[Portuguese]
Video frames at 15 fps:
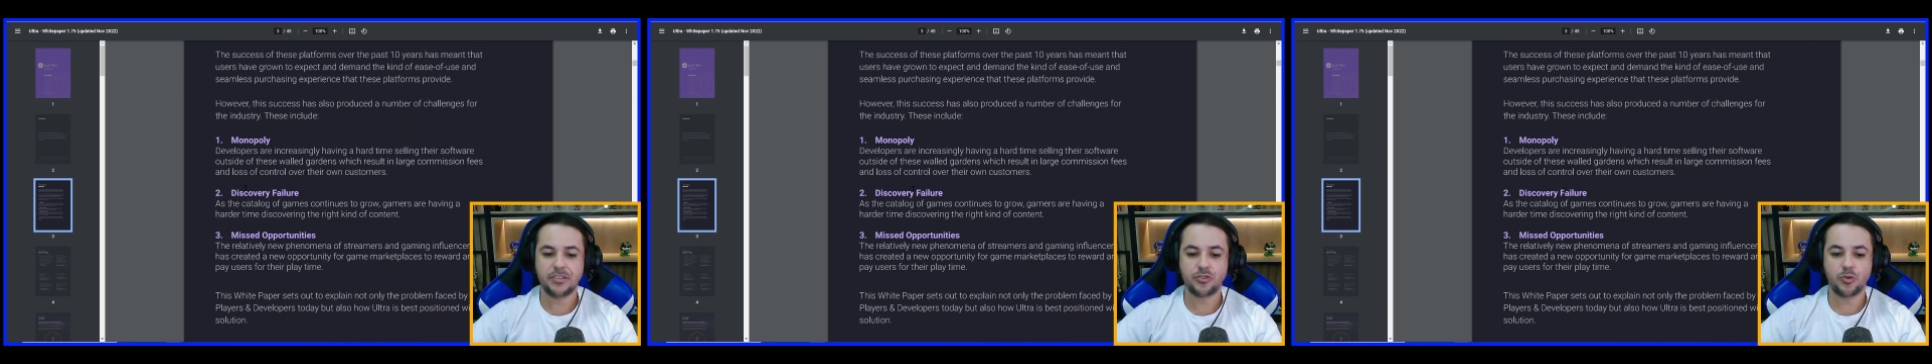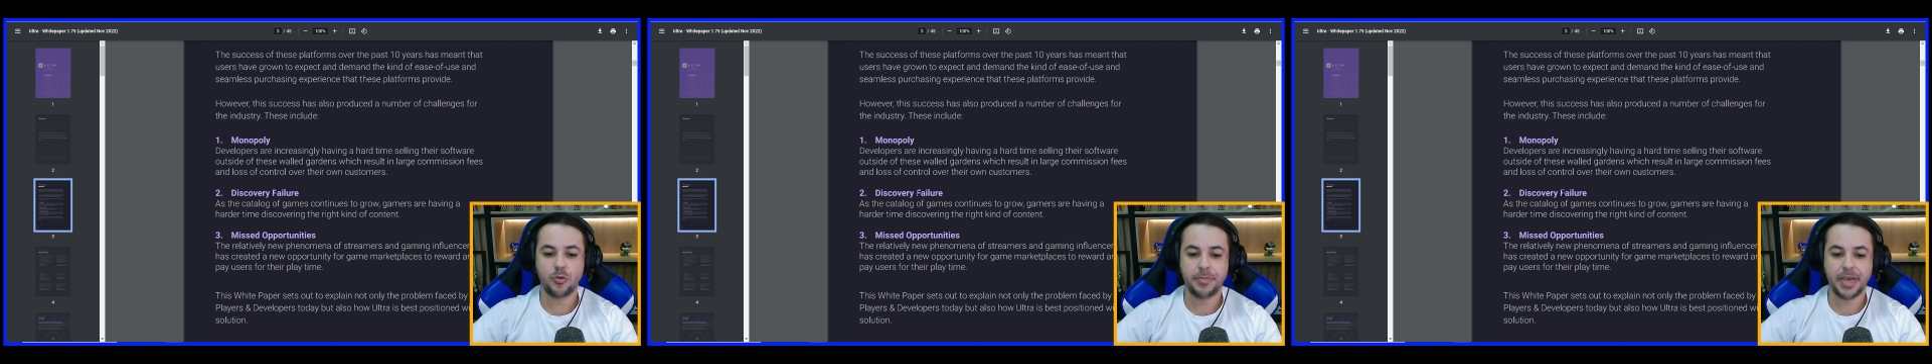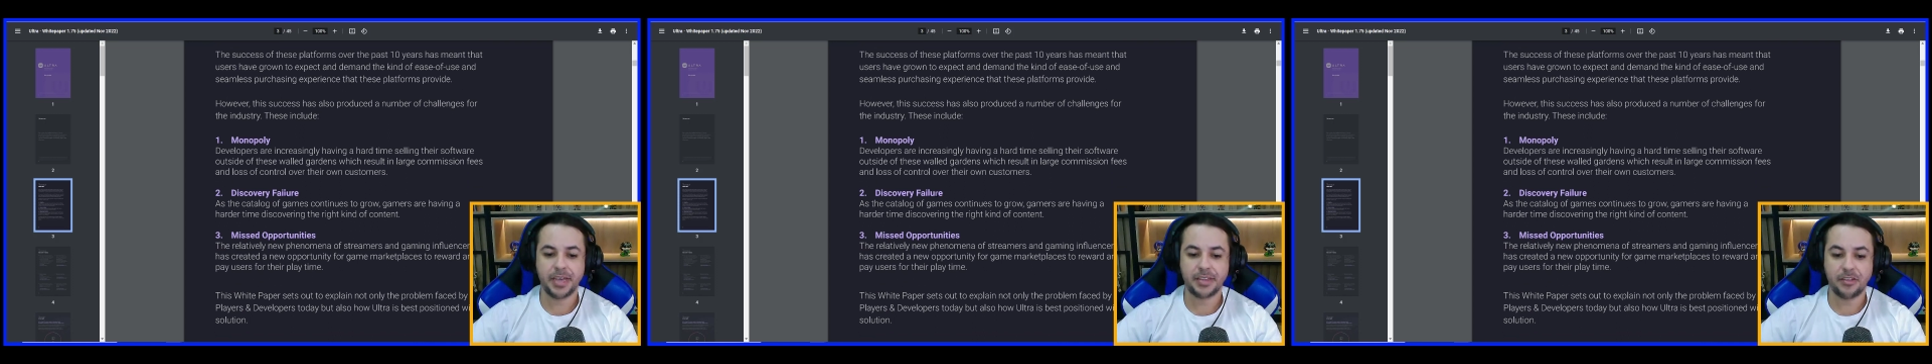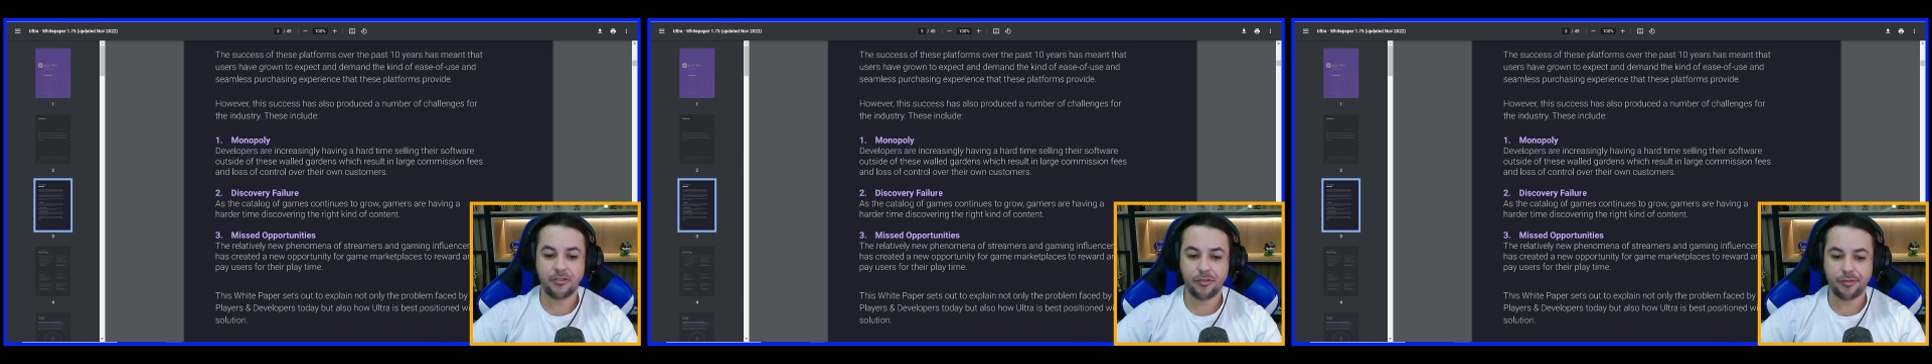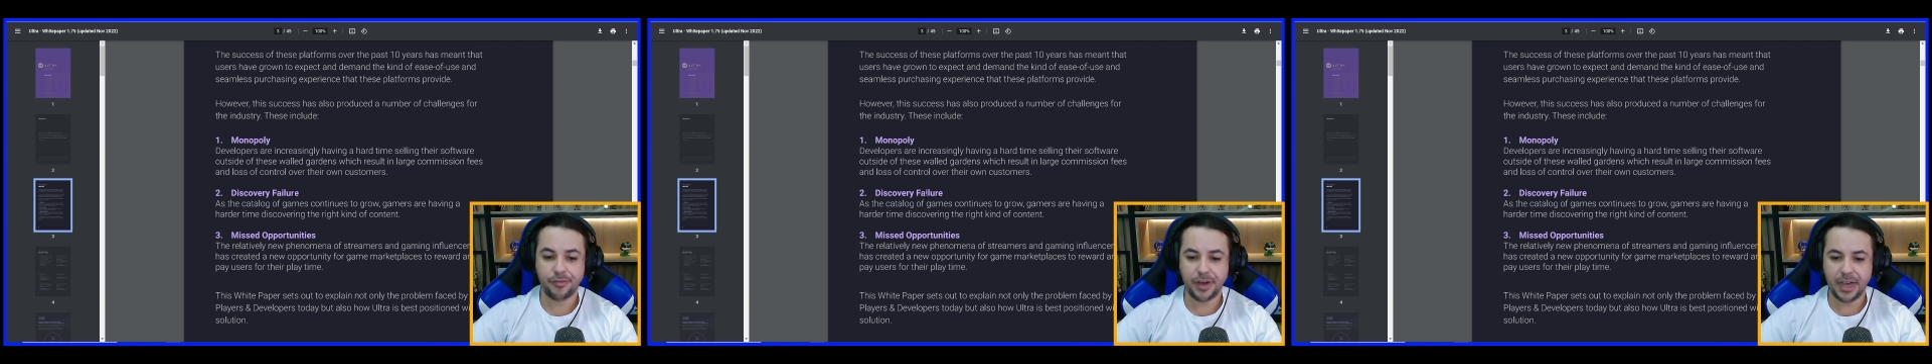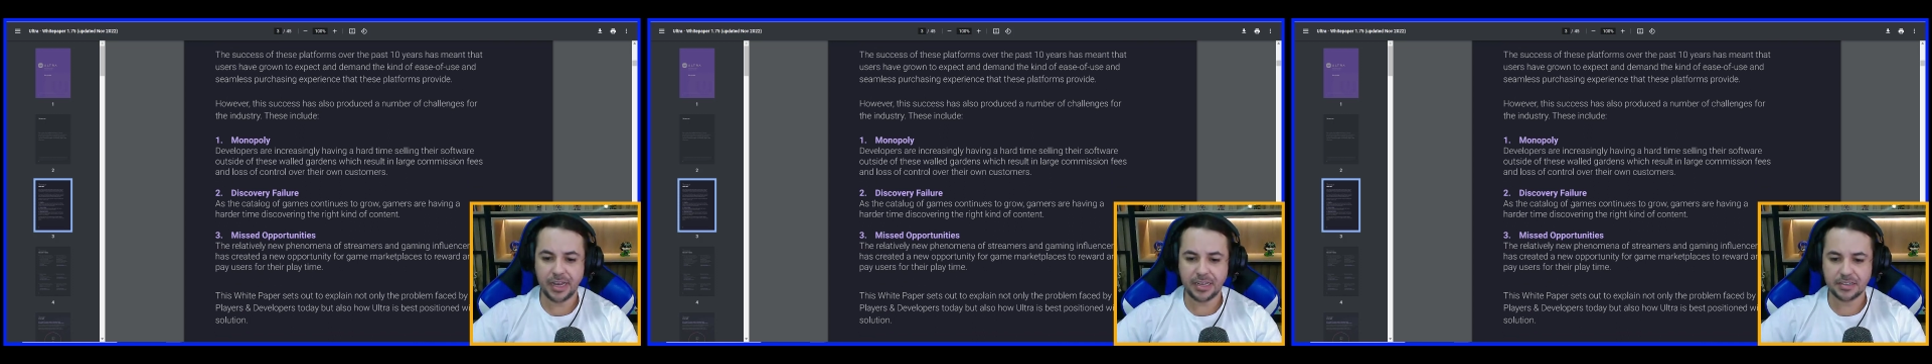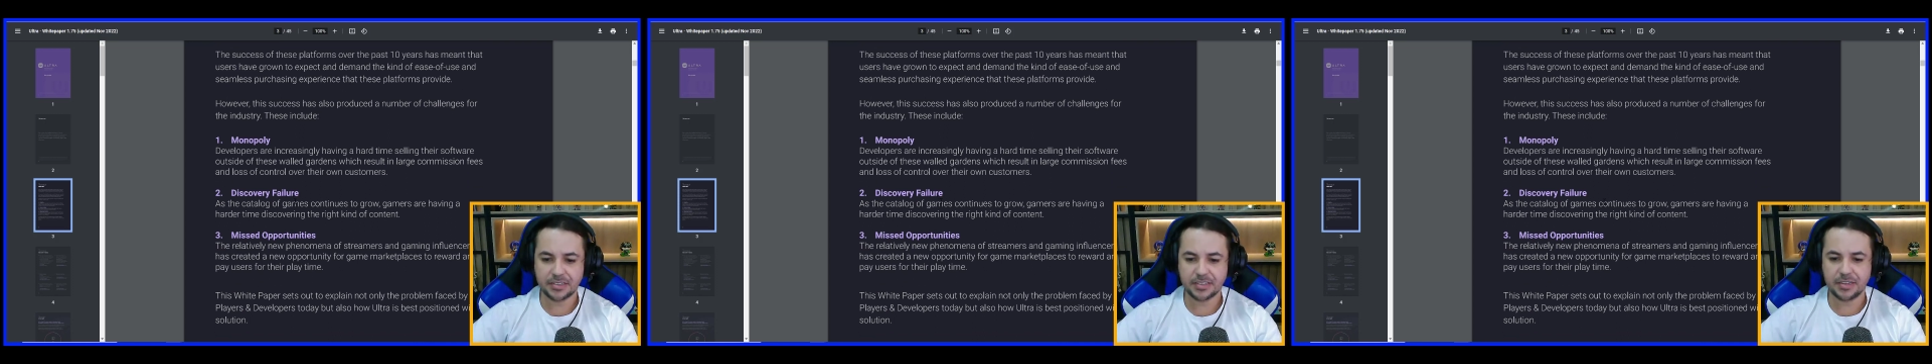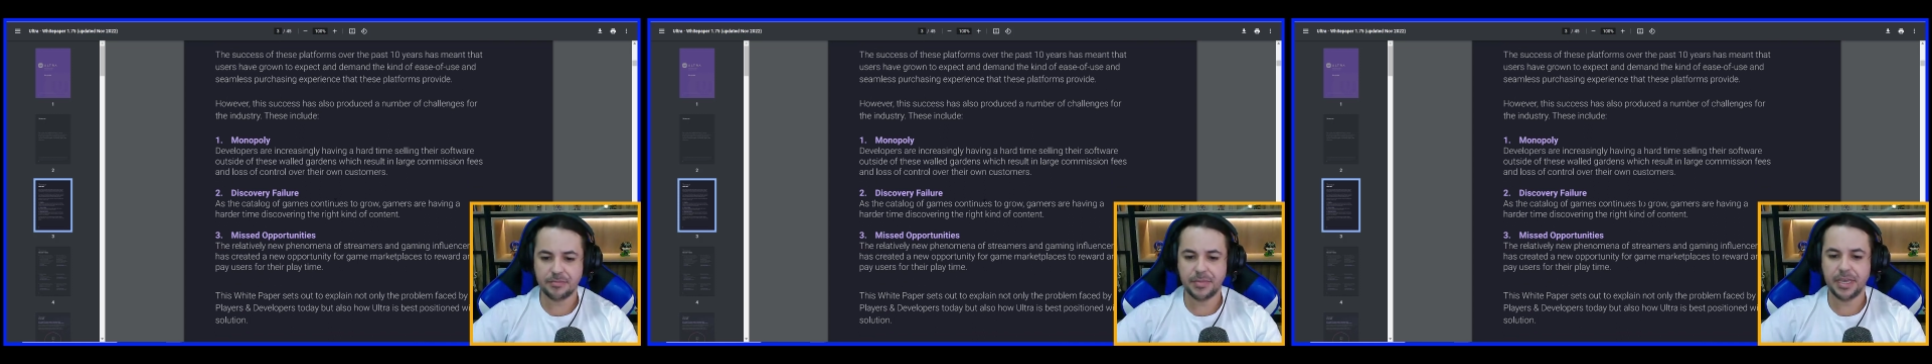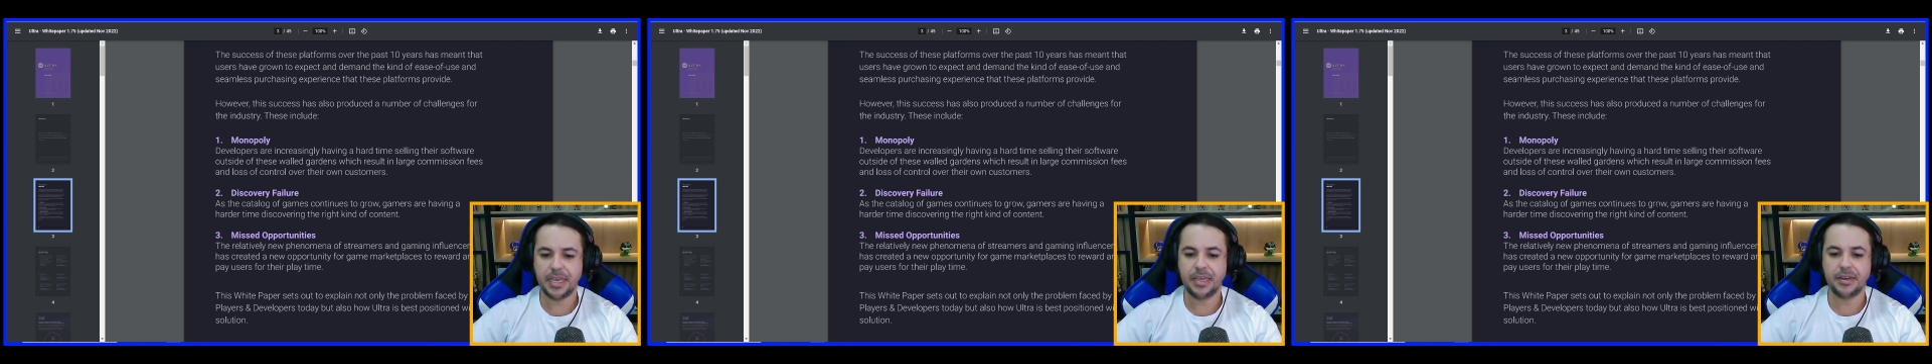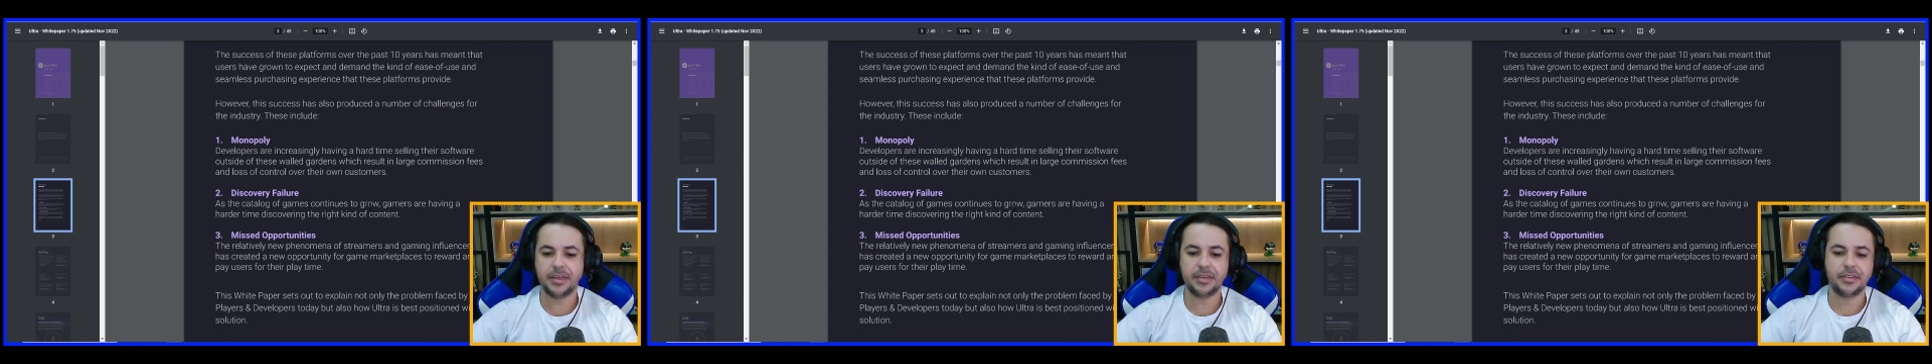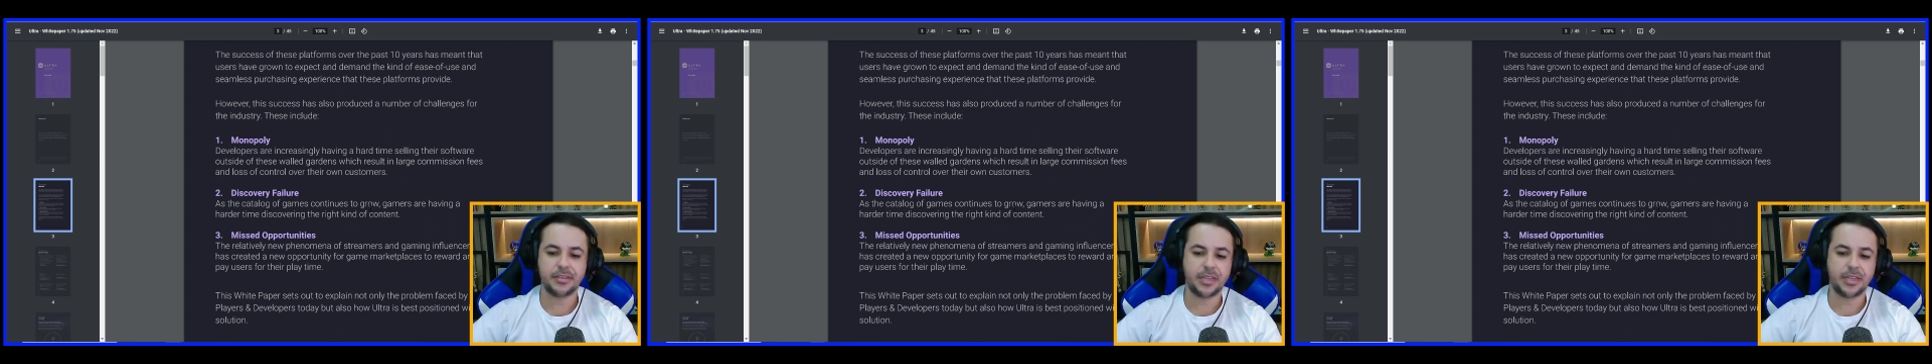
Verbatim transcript: E é a descoberta de falhas também, né?